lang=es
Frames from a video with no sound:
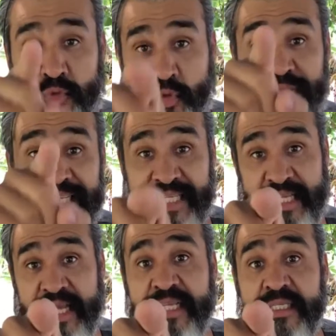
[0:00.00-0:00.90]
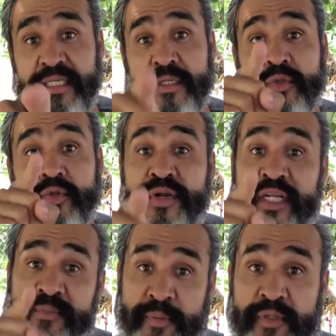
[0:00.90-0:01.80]
tú decides, tú
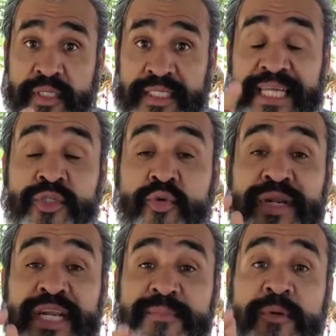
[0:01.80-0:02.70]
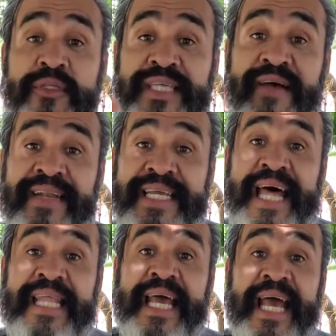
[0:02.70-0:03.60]
respondes. Es tu
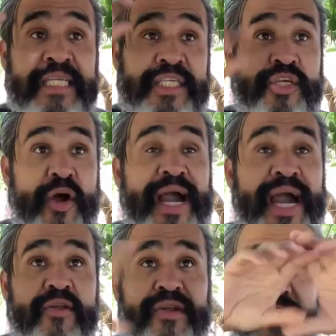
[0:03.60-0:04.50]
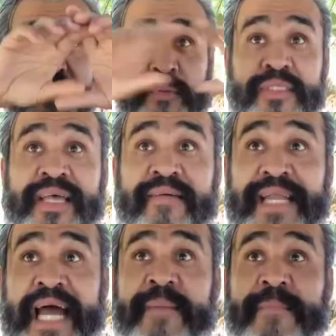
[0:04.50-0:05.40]
responsabilidad. Si yo agarro
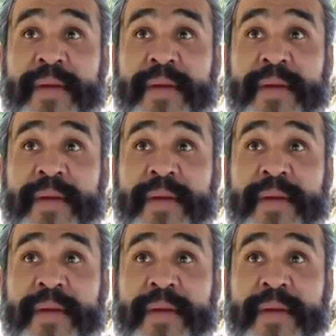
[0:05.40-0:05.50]
responsabilidad, la